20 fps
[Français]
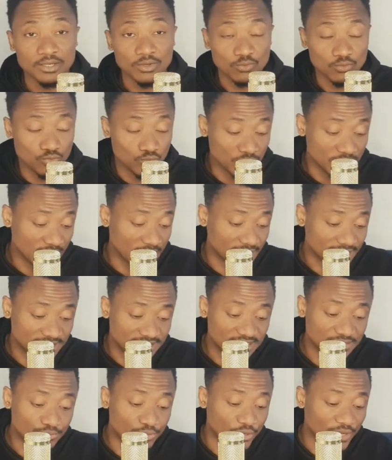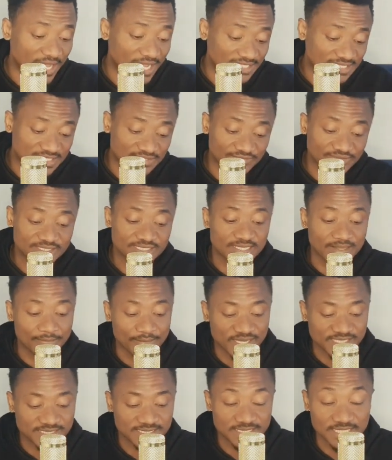ou les cyber-activistes, les
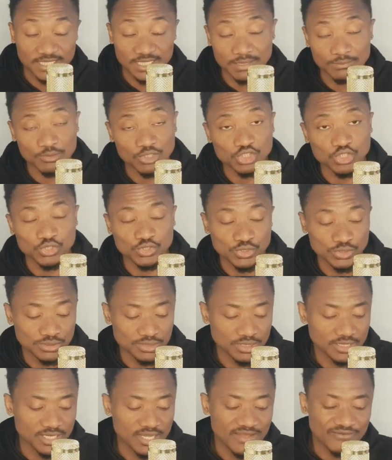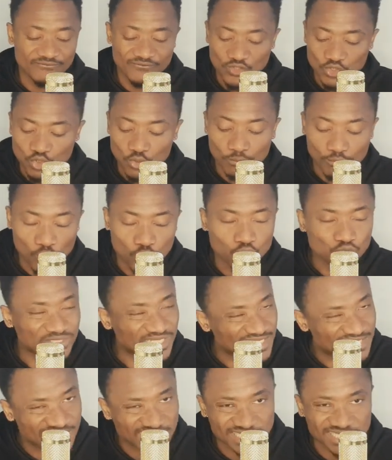mercenaires que moi je dis, faisons beaucoup
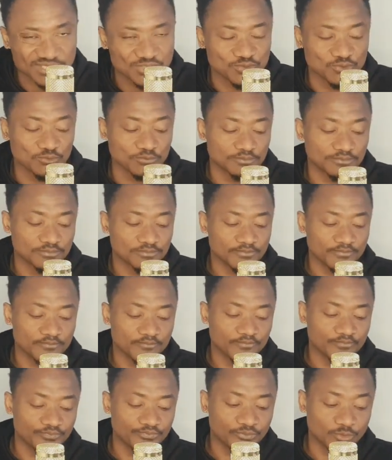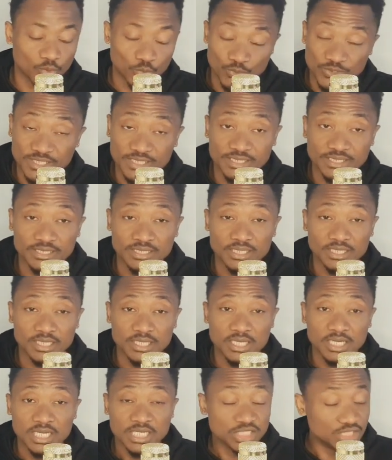très attention. Oui,
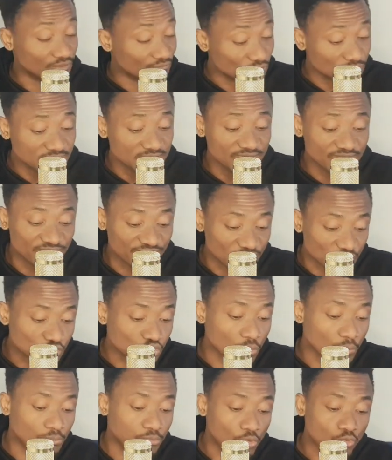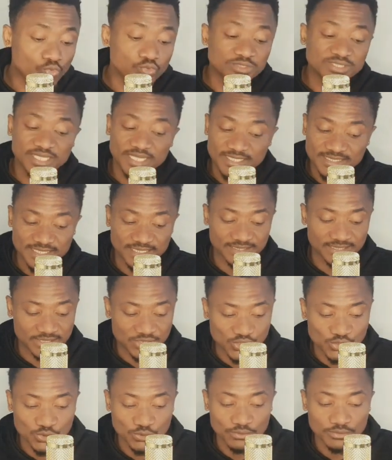je vous dis, faisons beaucoup très
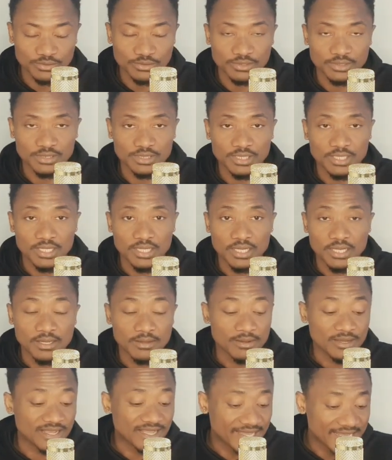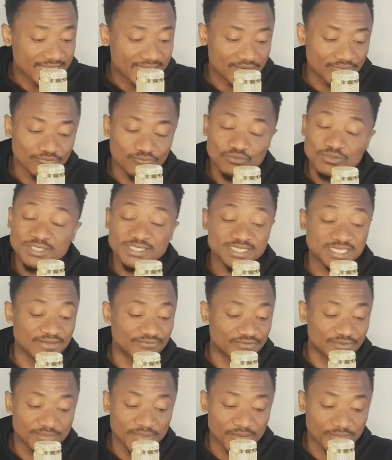attention. Car vous ne
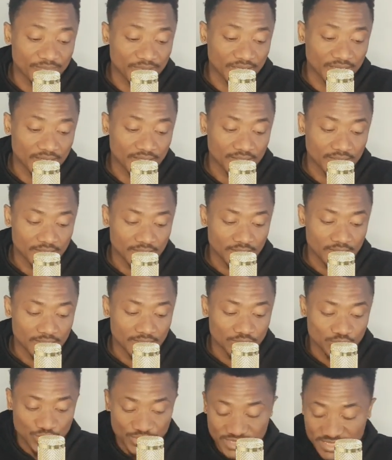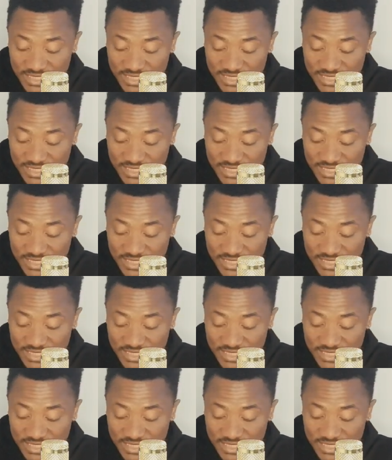savez même pas. Tu